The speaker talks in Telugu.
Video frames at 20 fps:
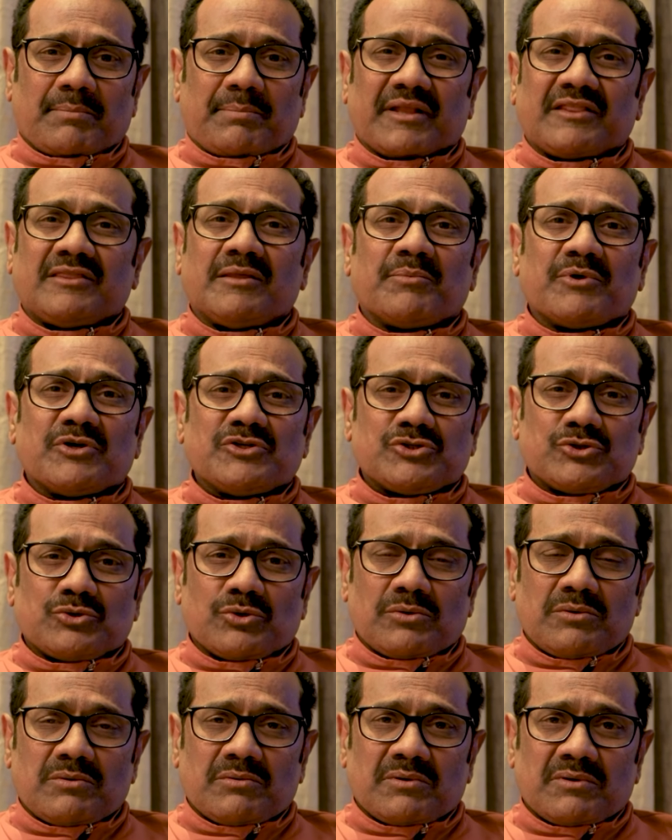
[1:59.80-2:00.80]
పెద్ద
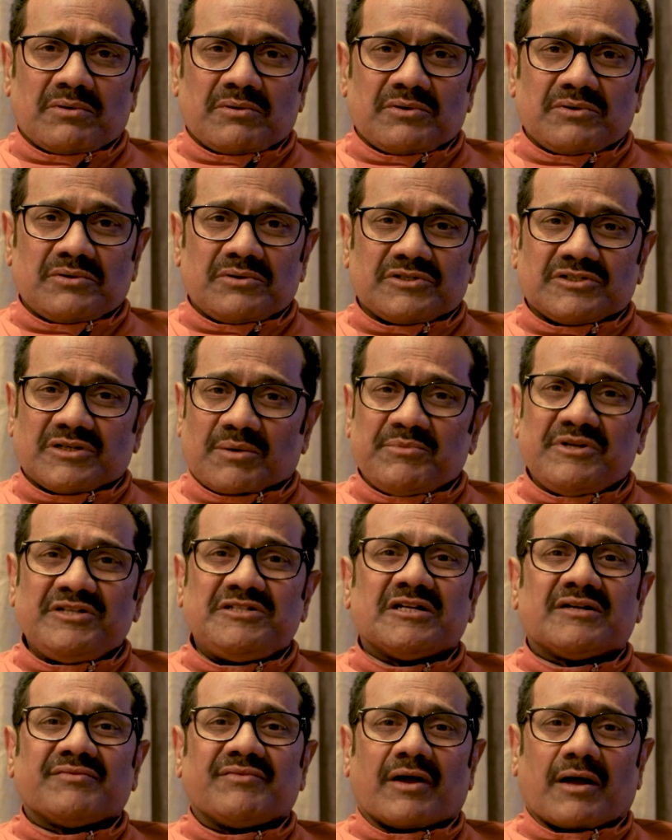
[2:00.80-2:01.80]
మనసుతో
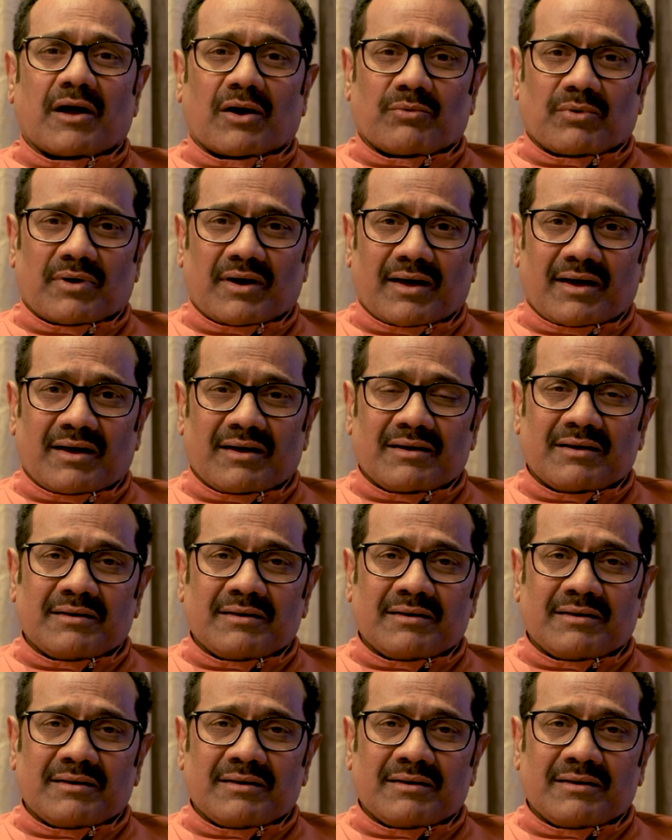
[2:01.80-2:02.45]
క్షమించటమే కాకుండా